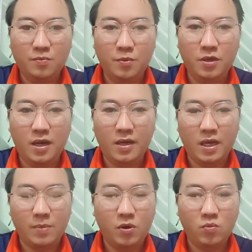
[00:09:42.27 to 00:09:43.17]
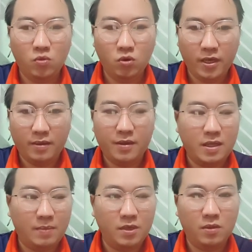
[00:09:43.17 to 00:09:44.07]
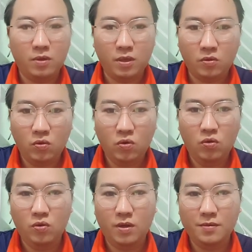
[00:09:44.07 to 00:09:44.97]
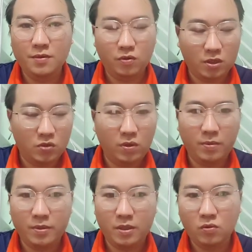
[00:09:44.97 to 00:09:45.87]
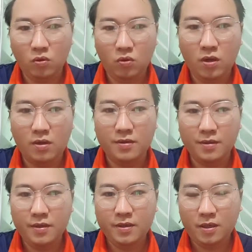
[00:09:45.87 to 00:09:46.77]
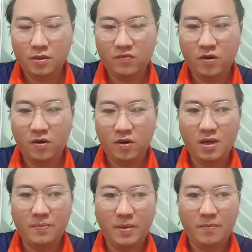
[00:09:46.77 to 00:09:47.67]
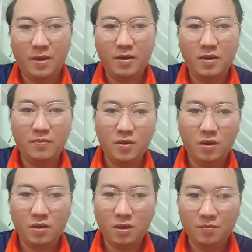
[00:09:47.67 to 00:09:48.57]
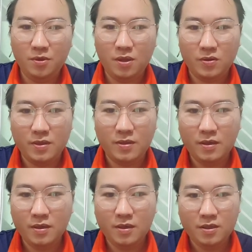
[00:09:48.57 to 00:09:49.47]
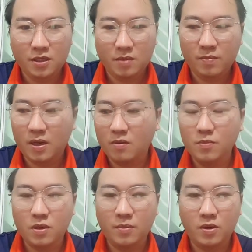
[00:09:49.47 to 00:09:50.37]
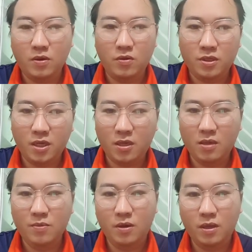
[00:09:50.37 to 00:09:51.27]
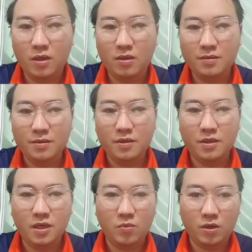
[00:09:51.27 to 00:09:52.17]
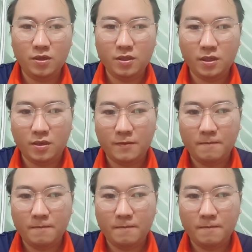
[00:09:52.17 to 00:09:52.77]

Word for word: bư đại để mà mua điện cắm điện nó cú lù tuộng có sùa mà cứ cú lù lại thế còn vỏ ở đây bà ba đấy chỉ phòng đó thiết bùi tàu chứ chỉ mà mà đời mà có được tranh ít mỏ thế ít chơi được mỏ lên giờ nè